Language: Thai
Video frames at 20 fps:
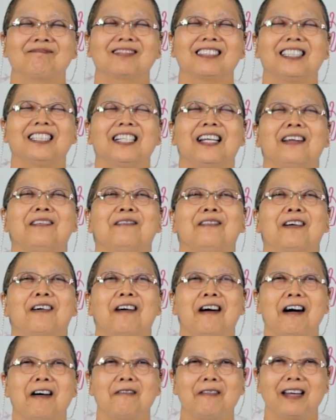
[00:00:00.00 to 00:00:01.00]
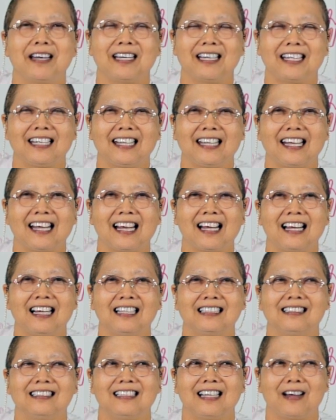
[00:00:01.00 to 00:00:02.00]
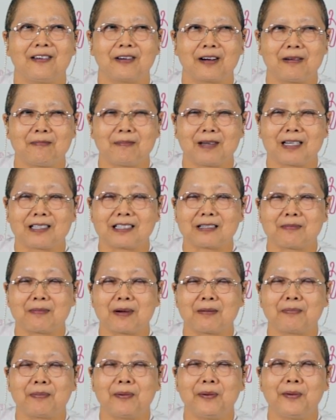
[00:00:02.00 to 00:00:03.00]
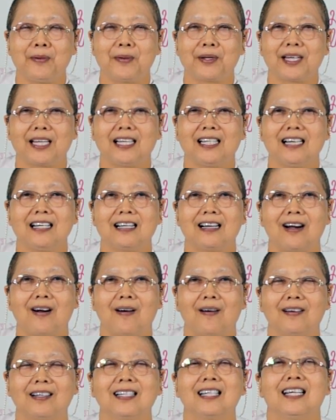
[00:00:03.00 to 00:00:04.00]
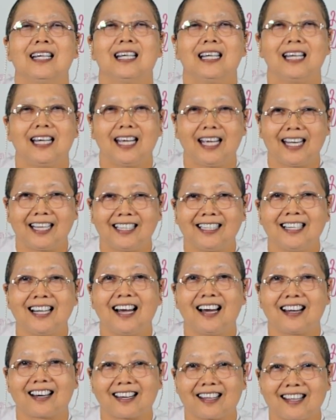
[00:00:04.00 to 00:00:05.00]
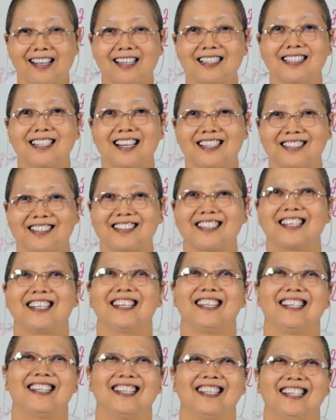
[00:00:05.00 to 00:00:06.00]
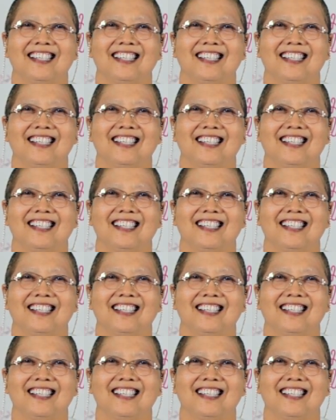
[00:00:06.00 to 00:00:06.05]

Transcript: เพราะนั้นหัวข้อวันนี้เรากำลังจะมาพูดในเรื่องของเห็นอริยสัจสี่